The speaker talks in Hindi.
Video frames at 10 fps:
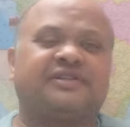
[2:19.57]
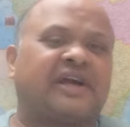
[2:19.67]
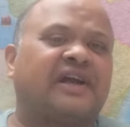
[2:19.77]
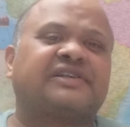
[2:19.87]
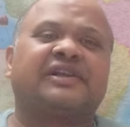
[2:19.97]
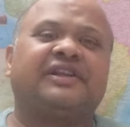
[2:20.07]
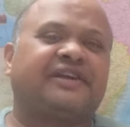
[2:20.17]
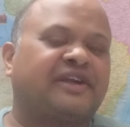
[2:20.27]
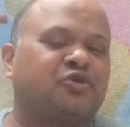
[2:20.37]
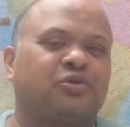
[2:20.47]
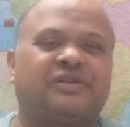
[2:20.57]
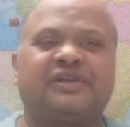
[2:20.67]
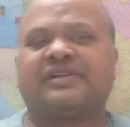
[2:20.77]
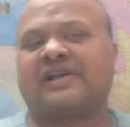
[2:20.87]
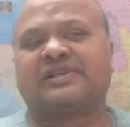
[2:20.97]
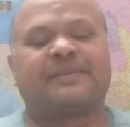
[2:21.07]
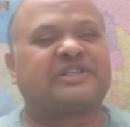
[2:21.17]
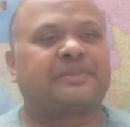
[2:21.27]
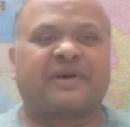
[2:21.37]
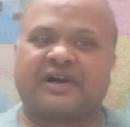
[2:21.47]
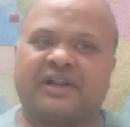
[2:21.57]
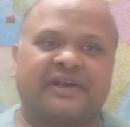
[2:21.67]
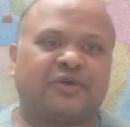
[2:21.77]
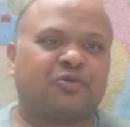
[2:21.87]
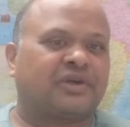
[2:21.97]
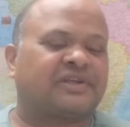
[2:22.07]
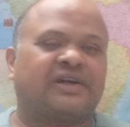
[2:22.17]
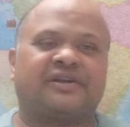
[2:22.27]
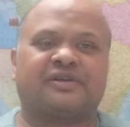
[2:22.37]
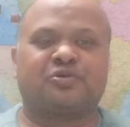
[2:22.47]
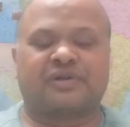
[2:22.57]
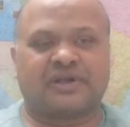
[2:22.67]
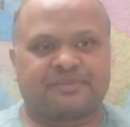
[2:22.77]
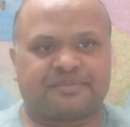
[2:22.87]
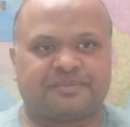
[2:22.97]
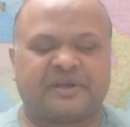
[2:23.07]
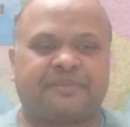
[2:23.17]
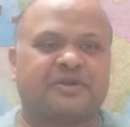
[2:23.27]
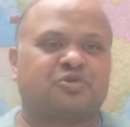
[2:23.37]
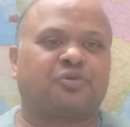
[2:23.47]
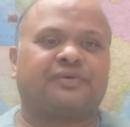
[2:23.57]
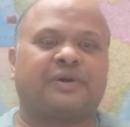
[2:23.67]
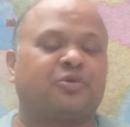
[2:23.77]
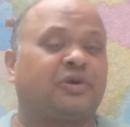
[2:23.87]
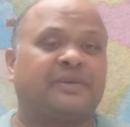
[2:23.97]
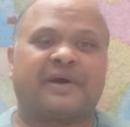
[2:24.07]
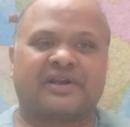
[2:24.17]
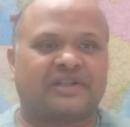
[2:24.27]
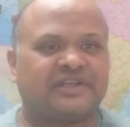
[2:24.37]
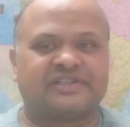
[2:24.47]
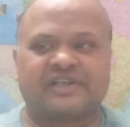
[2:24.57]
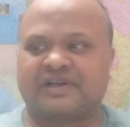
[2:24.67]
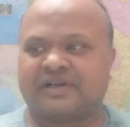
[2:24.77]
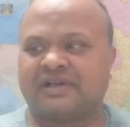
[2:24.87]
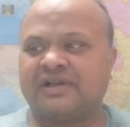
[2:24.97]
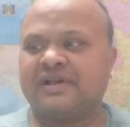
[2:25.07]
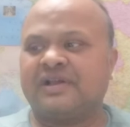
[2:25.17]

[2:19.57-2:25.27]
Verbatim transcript: जहाँ जहाँ लीकेज हुई थी जहाँ जहाँ बच्चे पकड़े गए उनके सेंटर उनके पेपर्स तो अब उन्हें डिबार कर दिया जाएगा